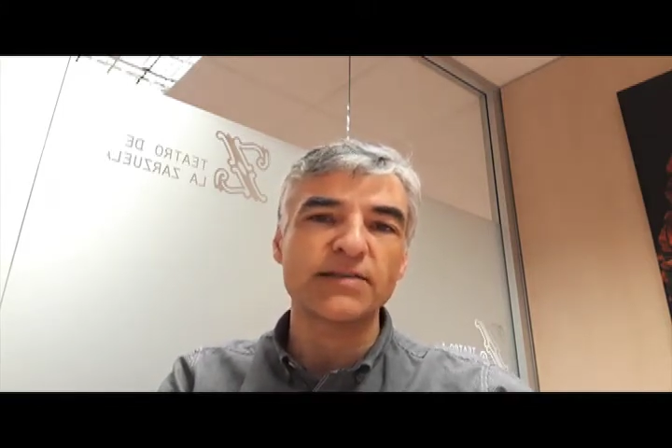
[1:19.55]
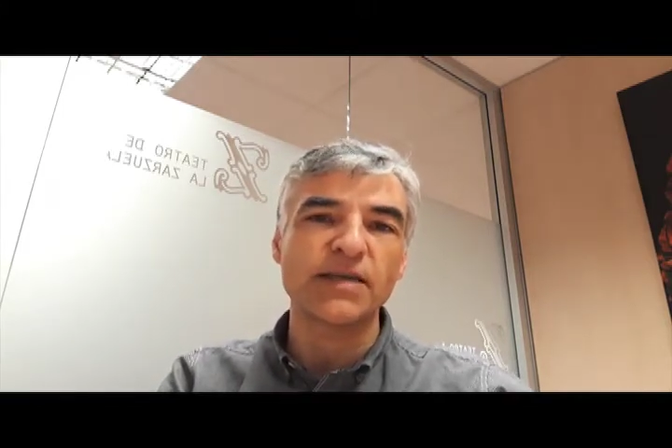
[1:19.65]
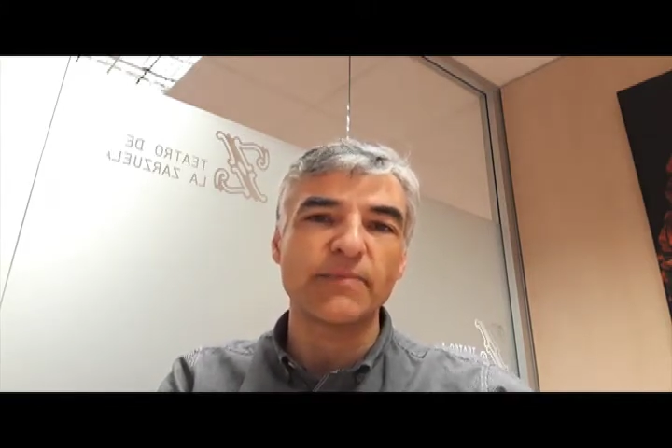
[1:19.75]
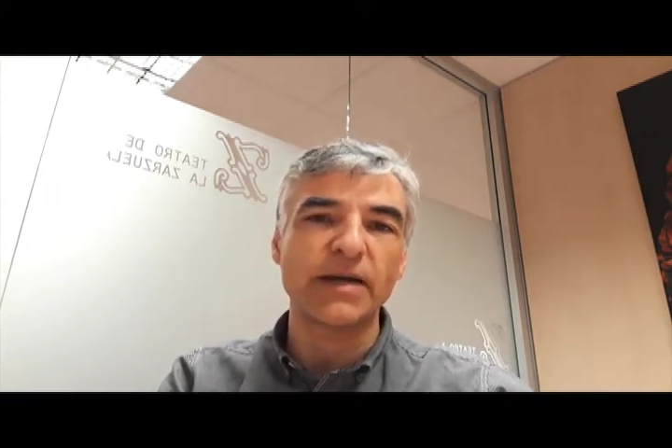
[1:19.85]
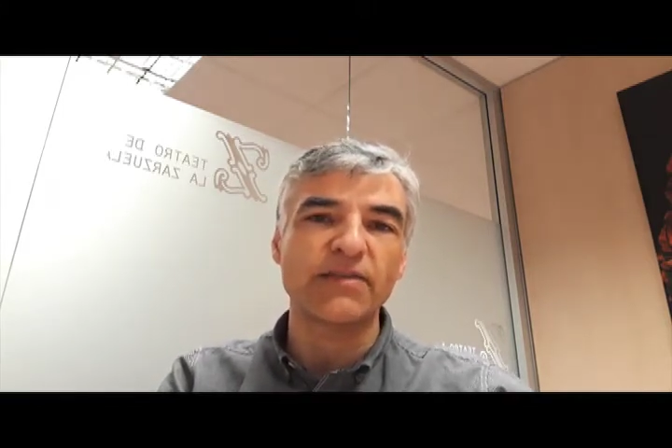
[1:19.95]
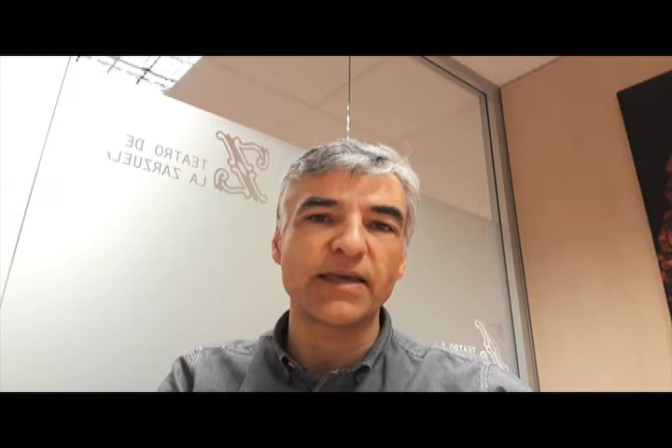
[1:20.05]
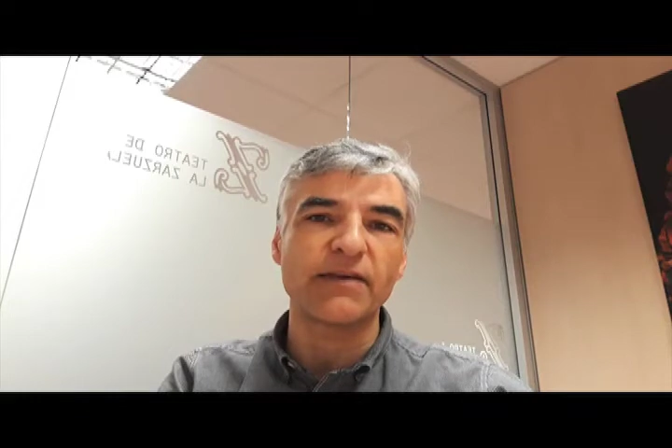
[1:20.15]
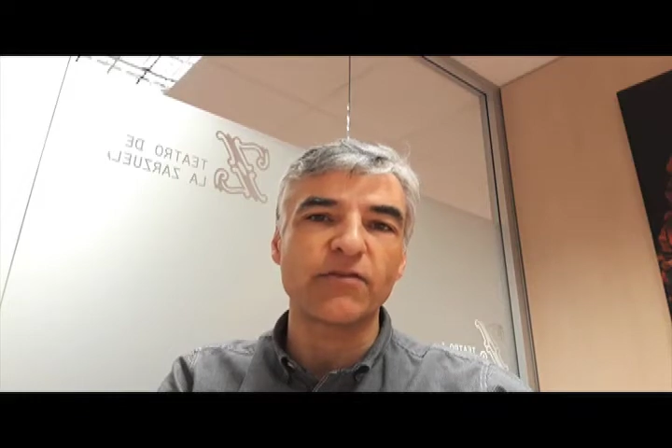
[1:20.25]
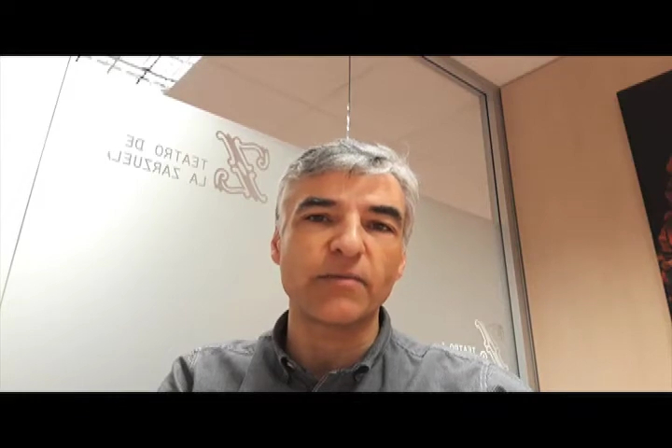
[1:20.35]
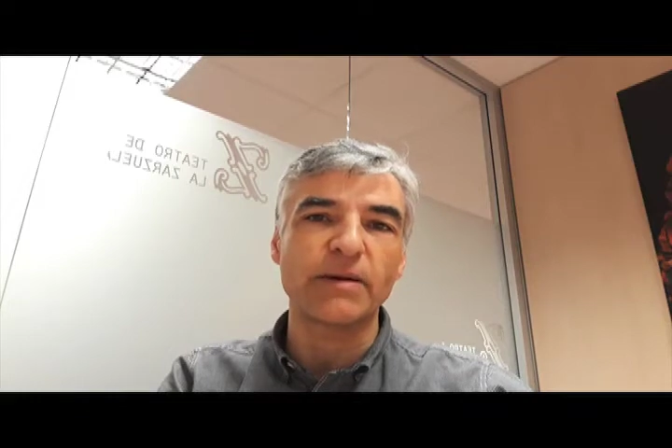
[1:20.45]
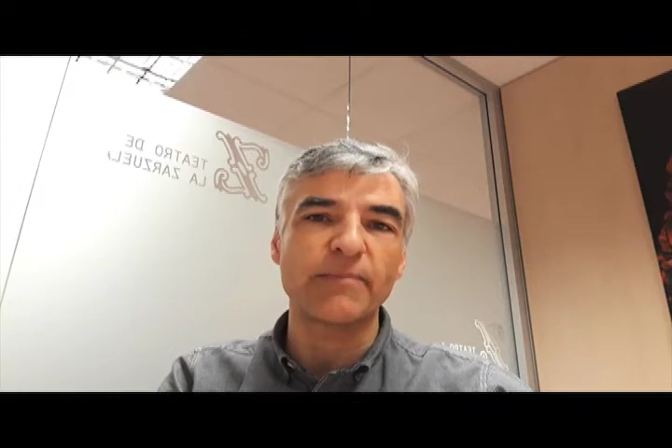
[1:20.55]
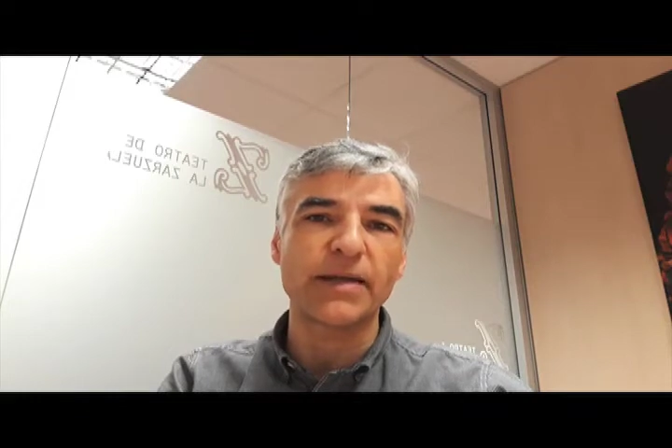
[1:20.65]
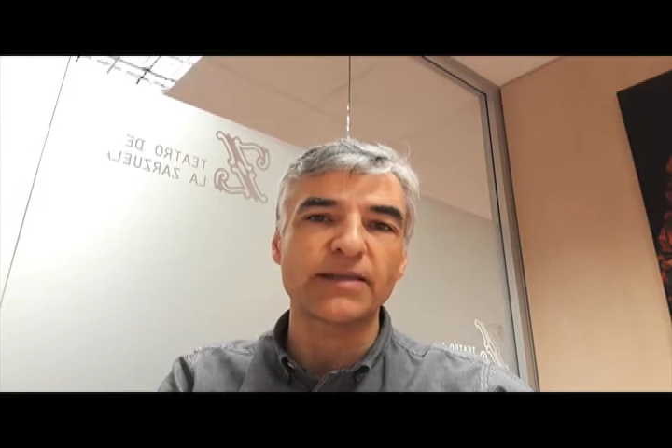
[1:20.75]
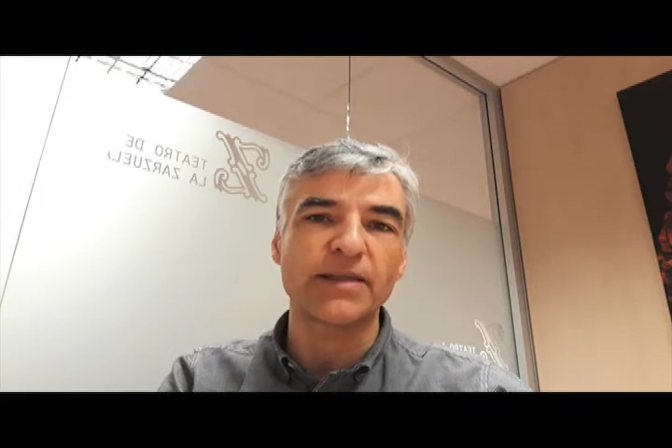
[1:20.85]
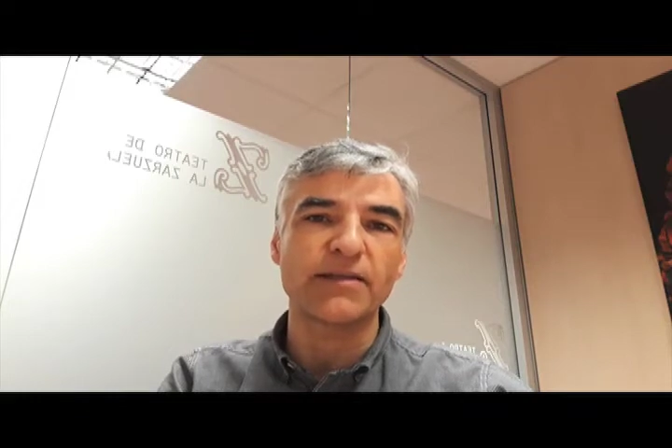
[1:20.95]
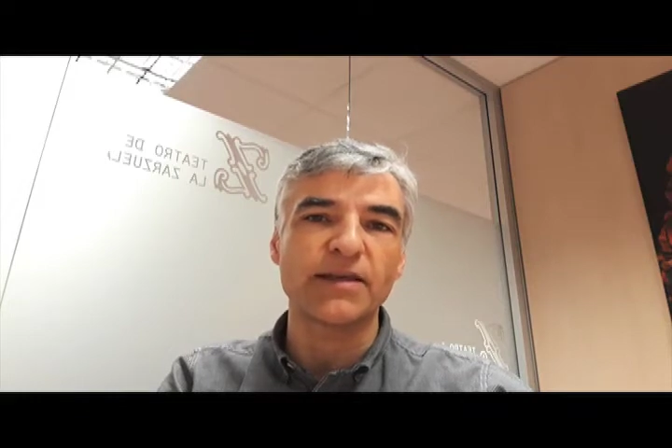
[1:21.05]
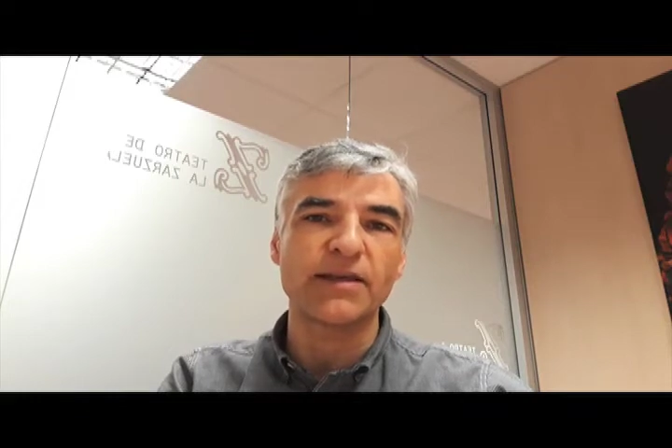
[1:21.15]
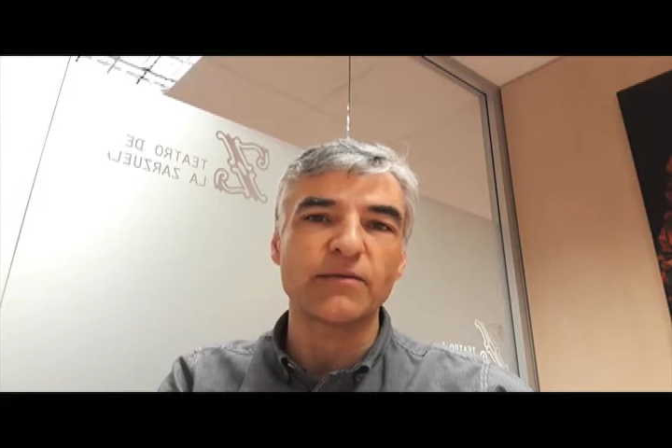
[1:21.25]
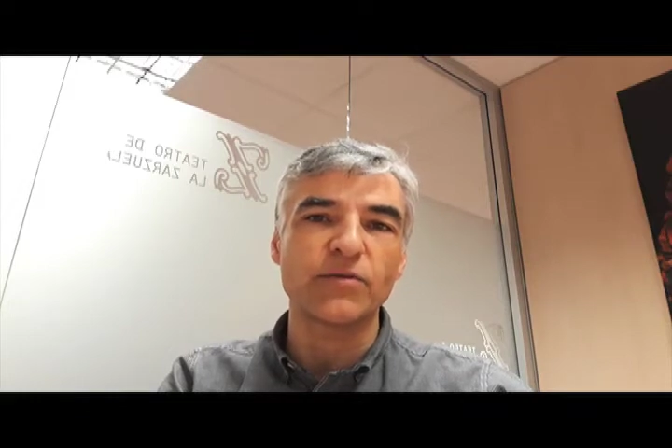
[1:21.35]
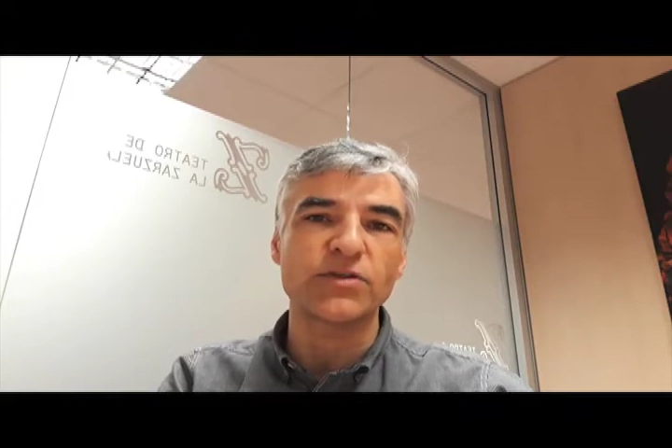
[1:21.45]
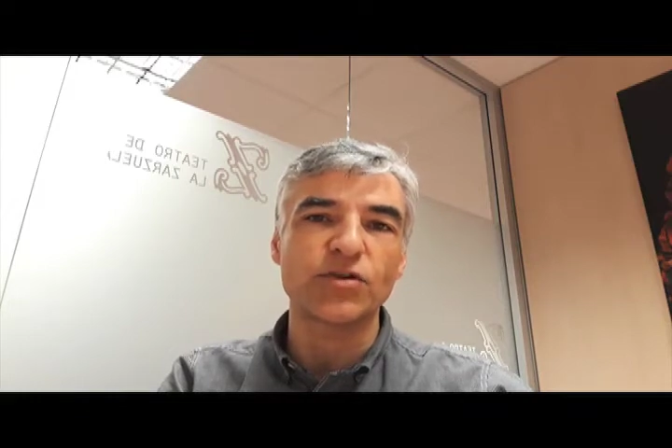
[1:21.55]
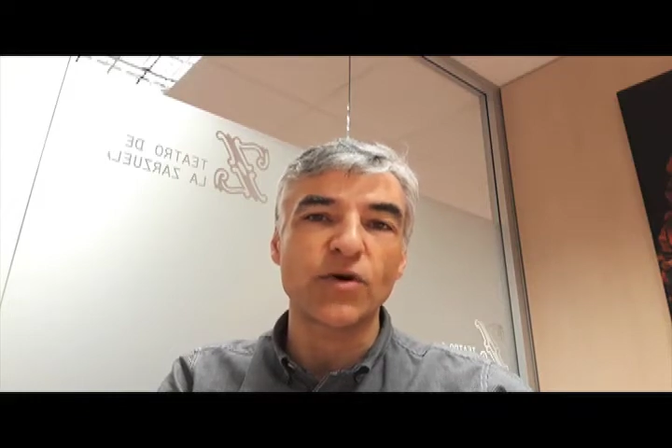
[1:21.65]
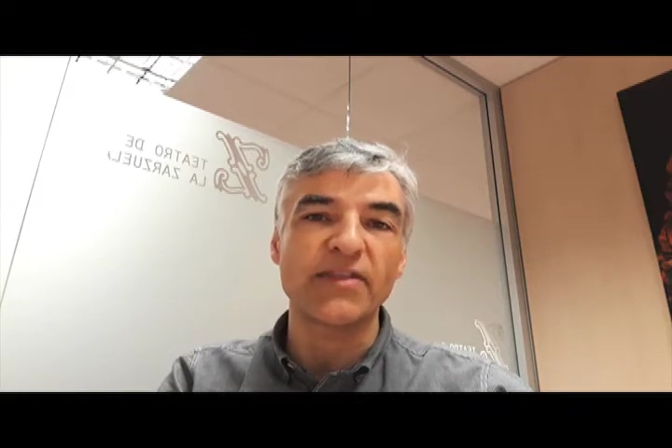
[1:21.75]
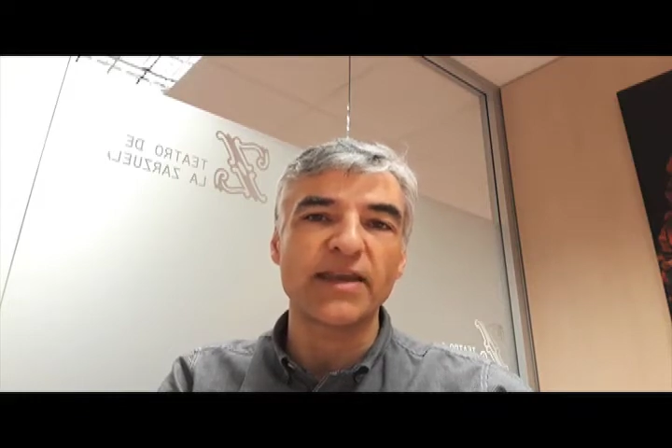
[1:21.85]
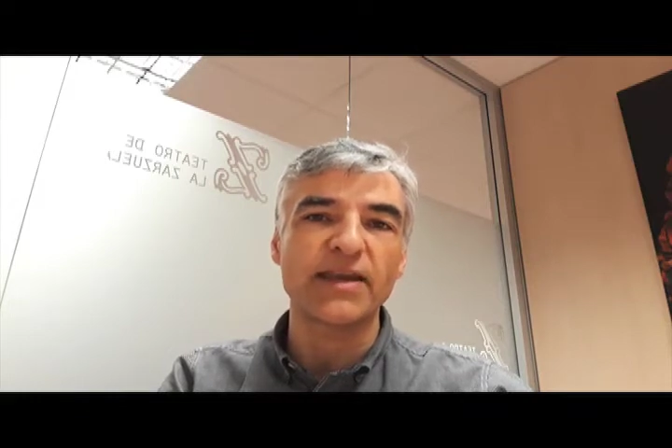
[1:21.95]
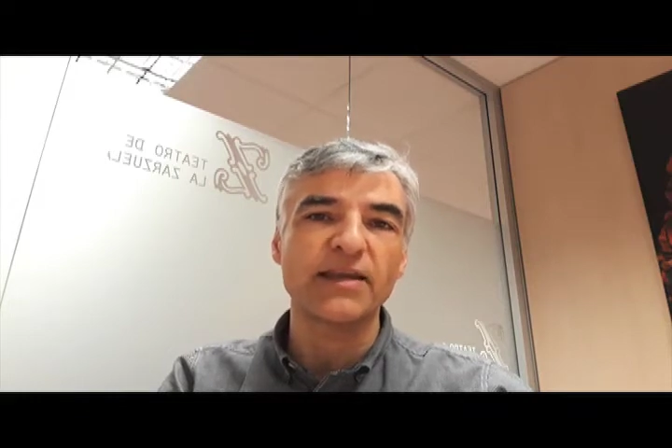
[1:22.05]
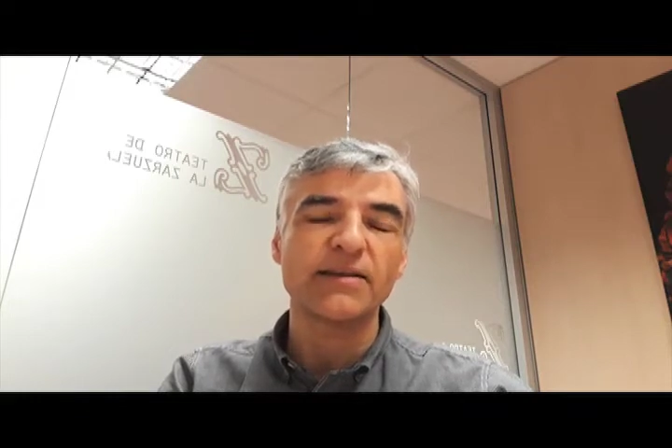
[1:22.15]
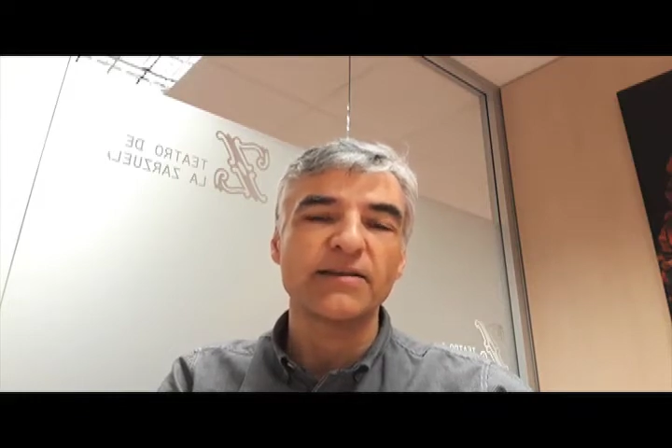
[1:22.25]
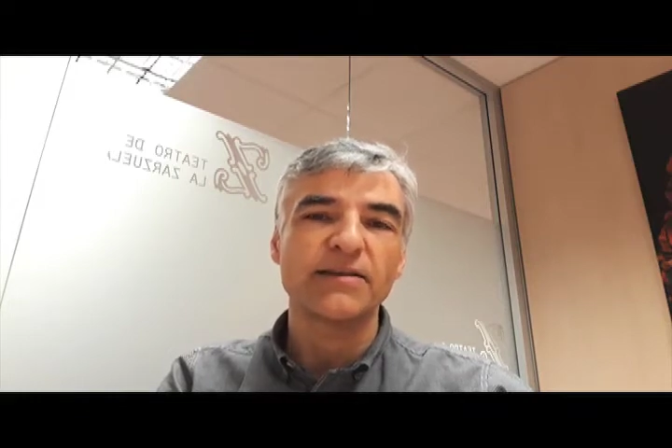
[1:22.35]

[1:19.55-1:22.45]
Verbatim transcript: que parece que forman parte de nuestro ADN,